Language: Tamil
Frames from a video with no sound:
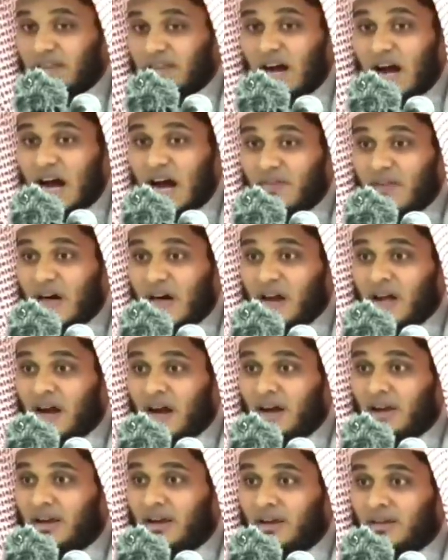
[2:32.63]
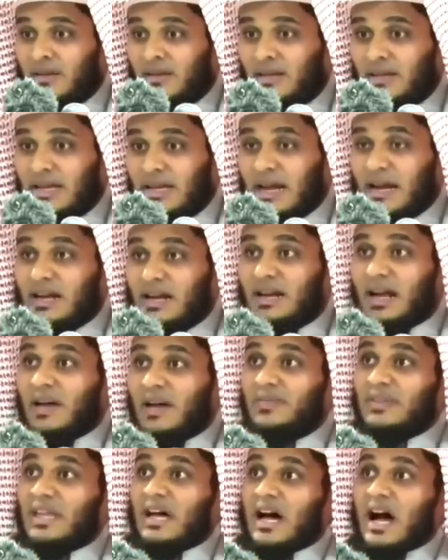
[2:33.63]
வந்தது ஆதாரங்களில் இருந்து எனக்கு
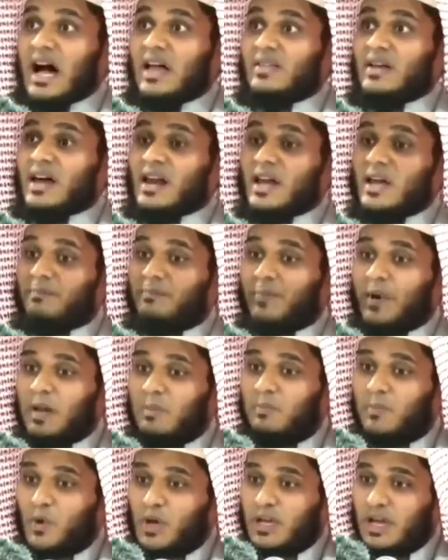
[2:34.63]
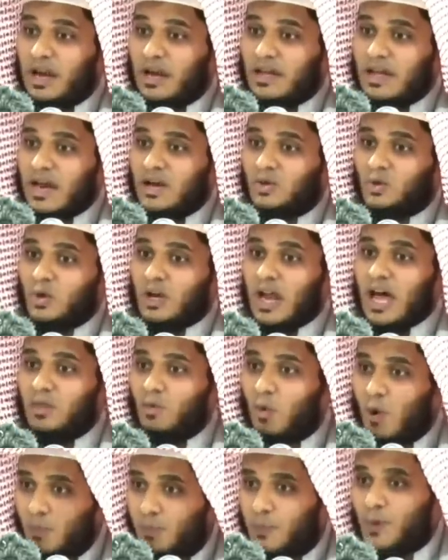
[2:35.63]
அந்த ஆதாரம் இப்படி புரியலையேன்னு சொன்னா
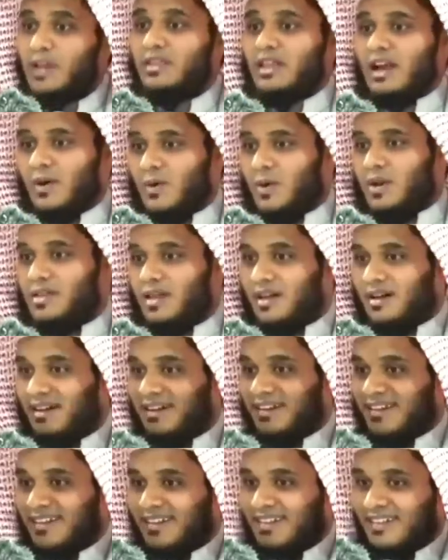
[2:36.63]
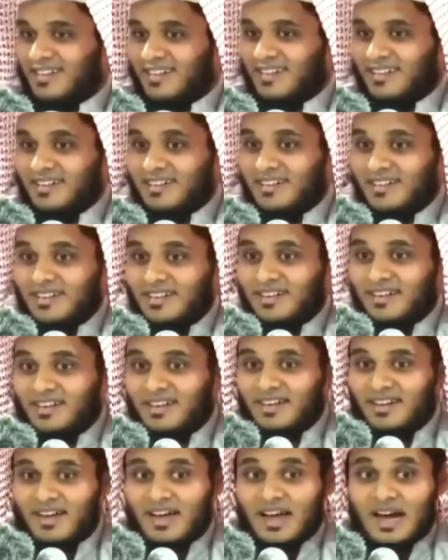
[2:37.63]
அதுவும் புரிதல் அவ்வளவுதான்
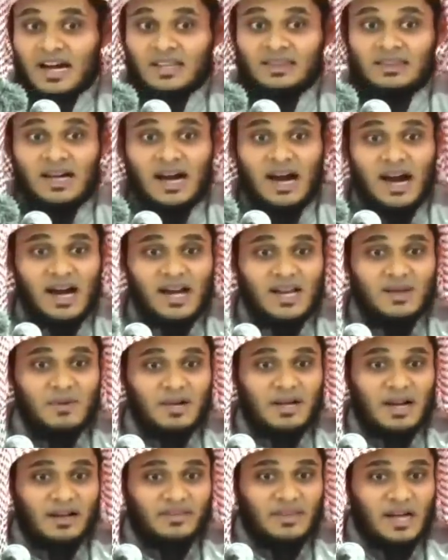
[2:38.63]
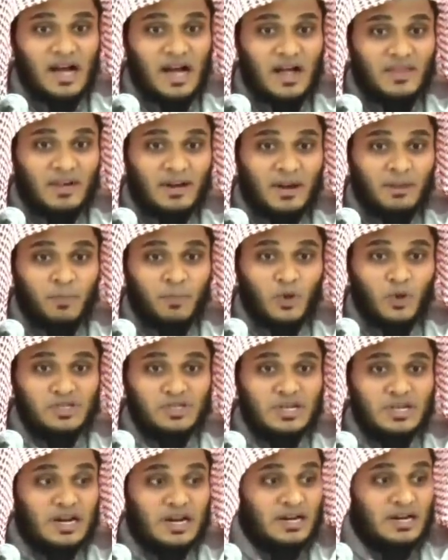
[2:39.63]
அந்த ஆலிமுக்கு அந்த ஆதாரம்
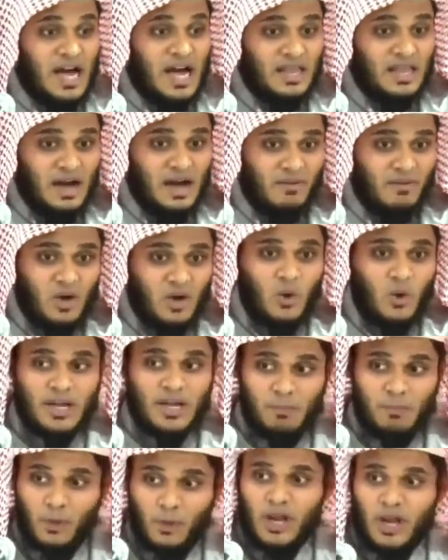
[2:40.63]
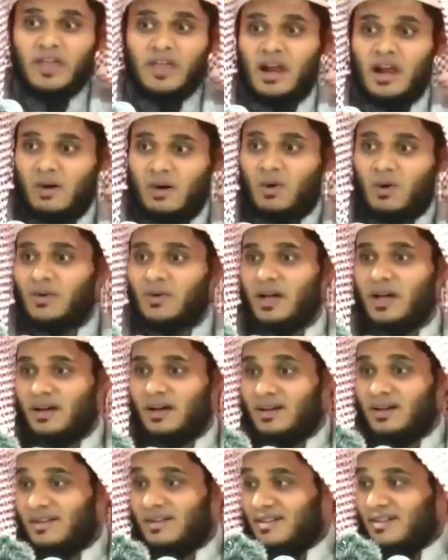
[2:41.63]
புரிஞ்சிருக்குன்னா அது அவர்களுடைய புரிதல்
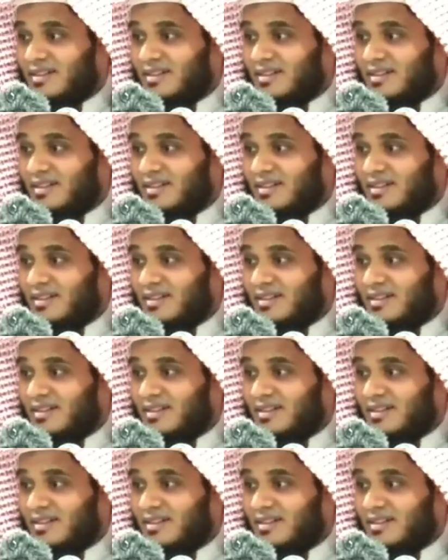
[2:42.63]
அவ்வளவுதான்